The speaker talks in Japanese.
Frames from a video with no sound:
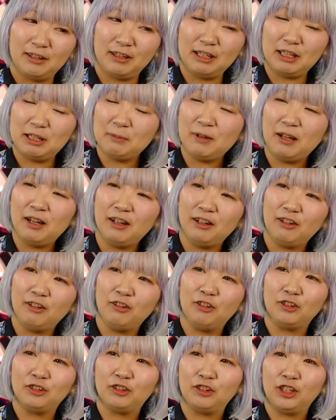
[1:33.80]
一番
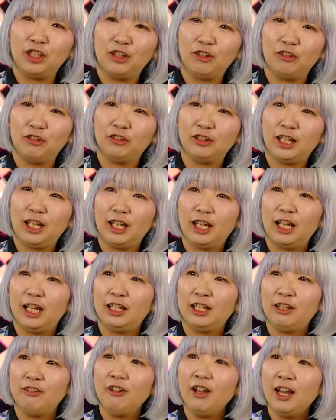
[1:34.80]
本当にこの大
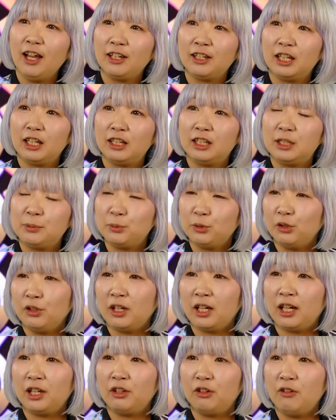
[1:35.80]
会では自分の
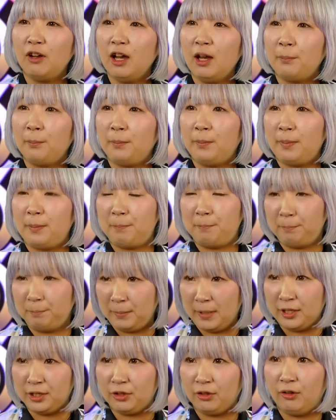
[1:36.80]
中のは
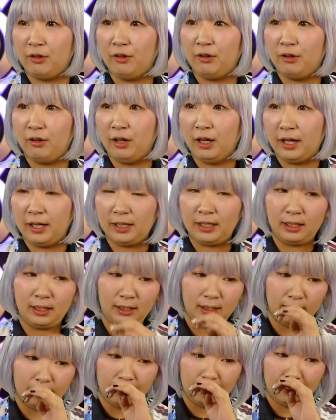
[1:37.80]

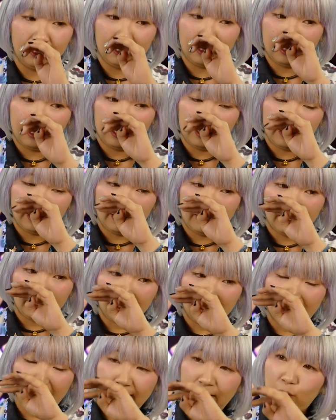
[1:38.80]
ベストハイ
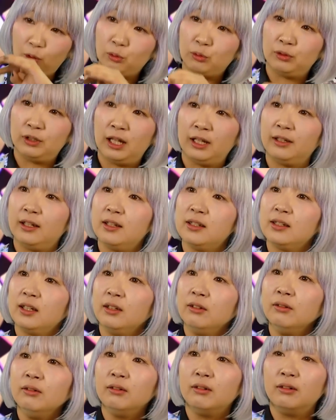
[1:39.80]
ハイオフなんです
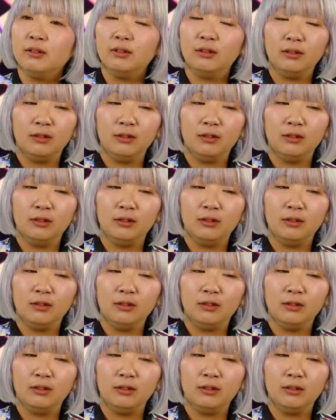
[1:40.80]
けど